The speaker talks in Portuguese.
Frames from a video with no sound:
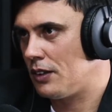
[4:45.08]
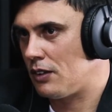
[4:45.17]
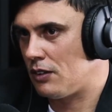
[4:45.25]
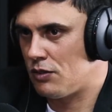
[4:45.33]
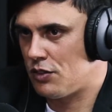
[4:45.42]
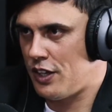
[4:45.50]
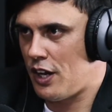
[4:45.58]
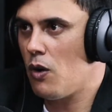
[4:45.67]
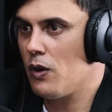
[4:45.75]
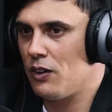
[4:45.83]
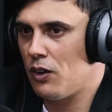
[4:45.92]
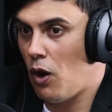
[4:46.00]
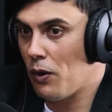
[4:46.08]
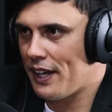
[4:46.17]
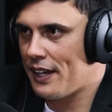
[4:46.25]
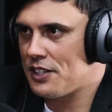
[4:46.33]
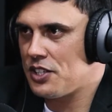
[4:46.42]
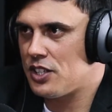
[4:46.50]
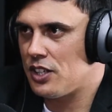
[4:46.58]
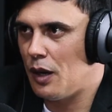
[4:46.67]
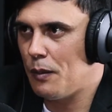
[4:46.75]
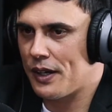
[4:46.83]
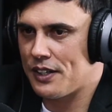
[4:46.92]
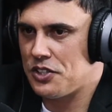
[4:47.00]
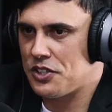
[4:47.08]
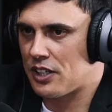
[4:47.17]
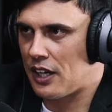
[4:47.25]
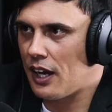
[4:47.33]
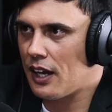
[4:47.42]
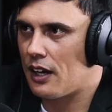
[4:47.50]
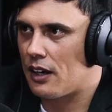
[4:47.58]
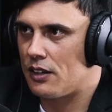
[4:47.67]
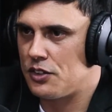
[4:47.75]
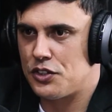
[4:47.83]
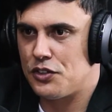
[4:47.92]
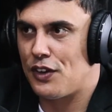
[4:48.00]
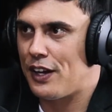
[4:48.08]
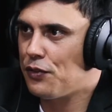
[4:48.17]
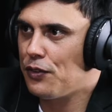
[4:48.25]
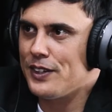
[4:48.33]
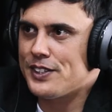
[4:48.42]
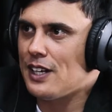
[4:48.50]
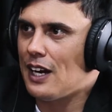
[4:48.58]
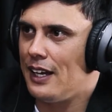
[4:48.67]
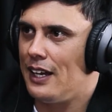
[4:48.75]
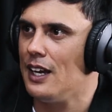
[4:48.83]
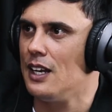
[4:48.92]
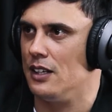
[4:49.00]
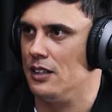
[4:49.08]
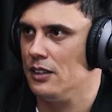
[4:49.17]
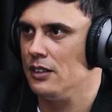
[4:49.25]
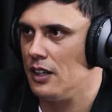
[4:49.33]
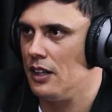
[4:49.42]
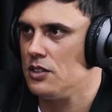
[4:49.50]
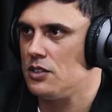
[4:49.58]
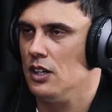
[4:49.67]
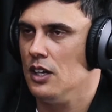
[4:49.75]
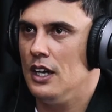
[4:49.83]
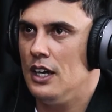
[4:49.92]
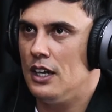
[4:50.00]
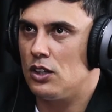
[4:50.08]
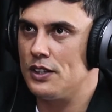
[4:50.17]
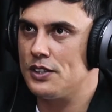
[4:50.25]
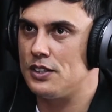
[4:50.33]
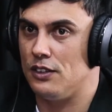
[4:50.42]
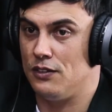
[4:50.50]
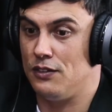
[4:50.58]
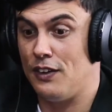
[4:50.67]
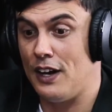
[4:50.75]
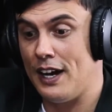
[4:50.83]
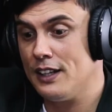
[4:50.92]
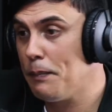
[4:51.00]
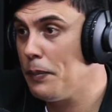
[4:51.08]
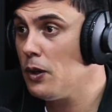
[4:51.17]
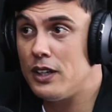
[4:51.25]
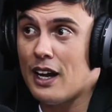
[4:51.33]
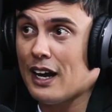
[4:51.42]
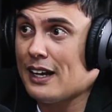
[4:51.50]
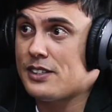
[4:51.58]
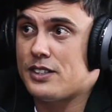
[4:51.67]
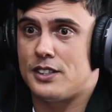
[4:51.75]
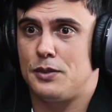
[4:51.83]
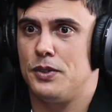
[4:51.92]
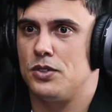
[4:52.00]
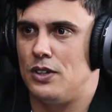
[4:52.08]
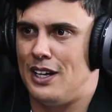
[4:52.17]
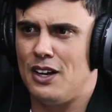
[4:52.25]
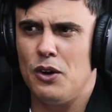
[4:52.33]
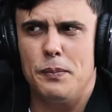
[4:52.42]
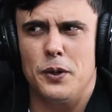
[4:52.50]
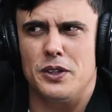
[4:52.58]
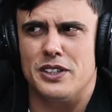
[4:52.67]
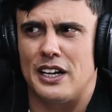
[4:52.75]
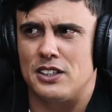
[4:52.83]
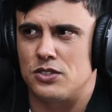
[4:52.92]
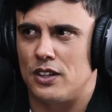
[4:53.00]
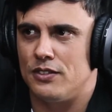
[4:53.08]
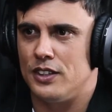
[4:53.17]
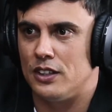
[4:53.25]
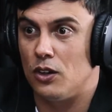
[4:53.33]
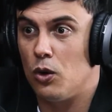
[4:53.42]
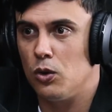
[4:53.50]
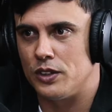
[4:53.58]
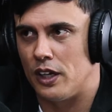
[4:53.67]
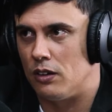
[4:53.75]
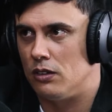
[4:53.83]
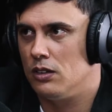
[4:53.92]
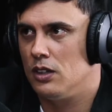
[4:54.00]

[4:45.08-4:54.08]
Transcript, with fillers: se é alguém que a gente ama, que a gente quer, cara, a gente Sim, vai influenciar ele. Exatamente. Entende? É. Então, assim, vai da prioridade dessa pessoa. Ela é uma prioridade uhum. na sua vida ou não?